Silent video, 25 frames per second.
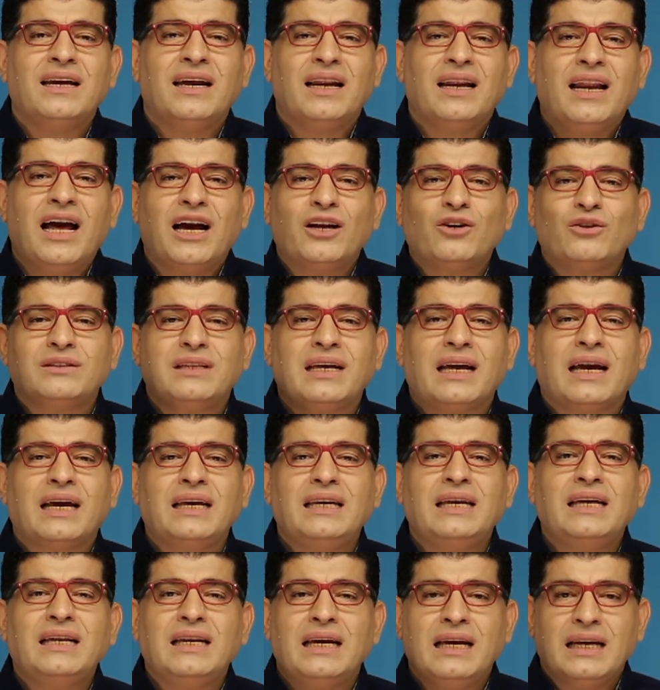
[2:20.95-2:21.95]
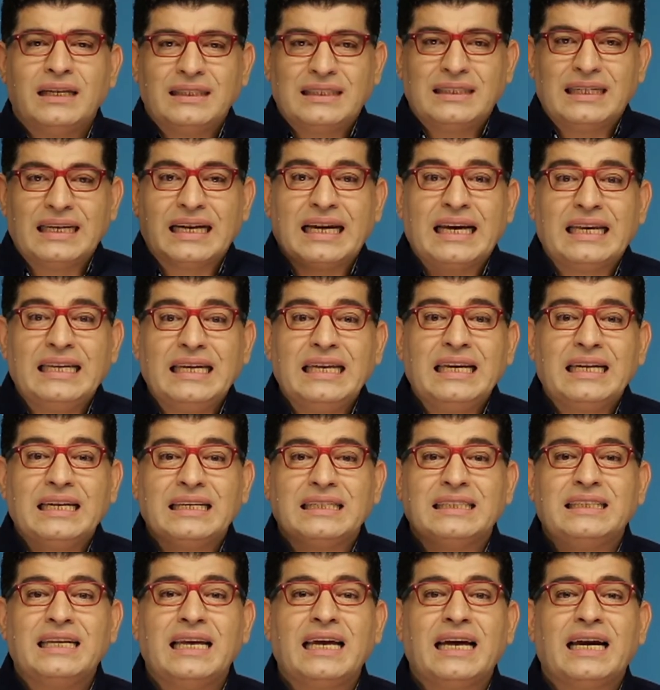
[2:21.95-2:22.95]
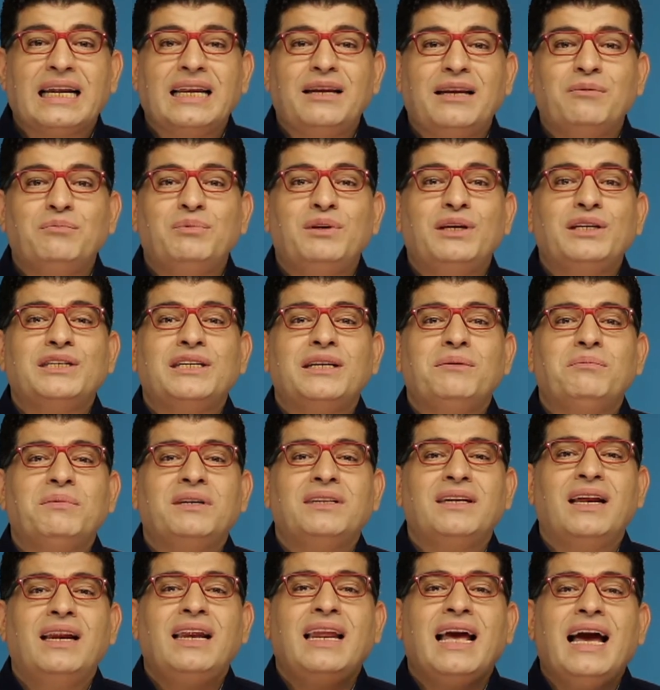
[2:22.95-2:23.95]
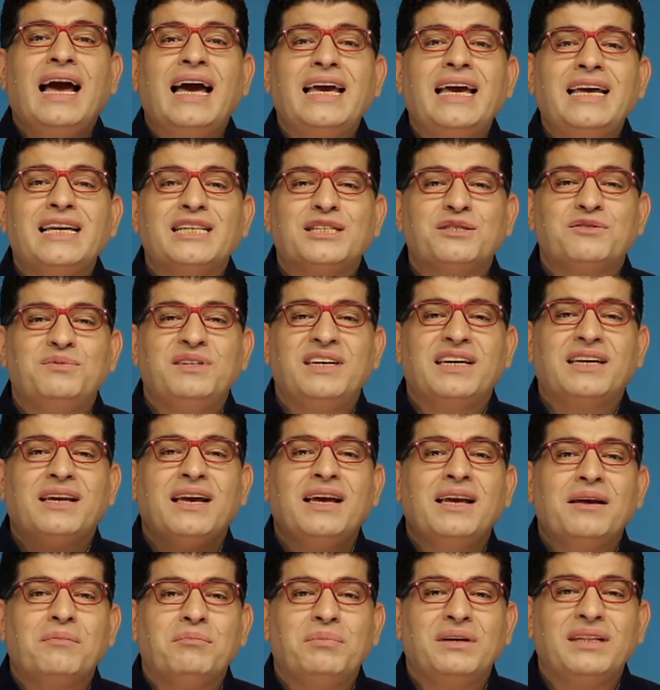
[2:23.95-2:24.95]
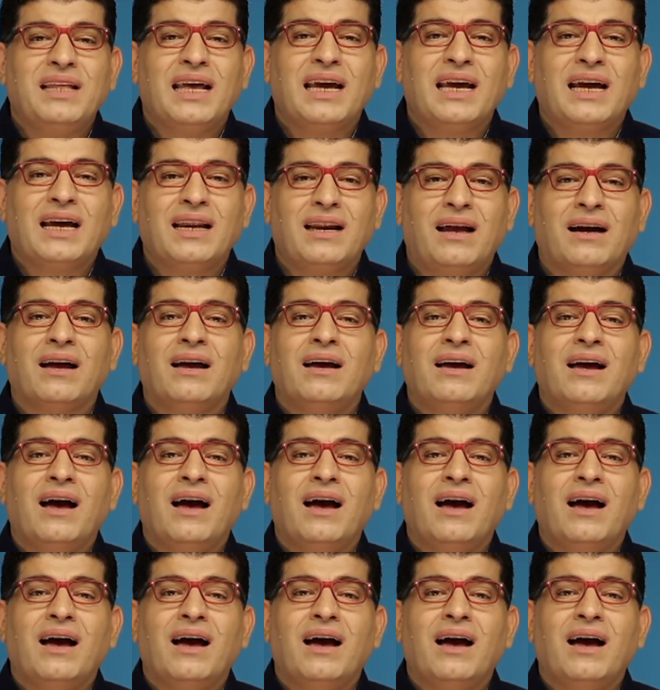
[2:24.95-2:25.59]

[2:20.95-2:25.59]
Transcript: لانه التغيير تغيير الداخلي بيجي من اللي عايش فيك بداخلك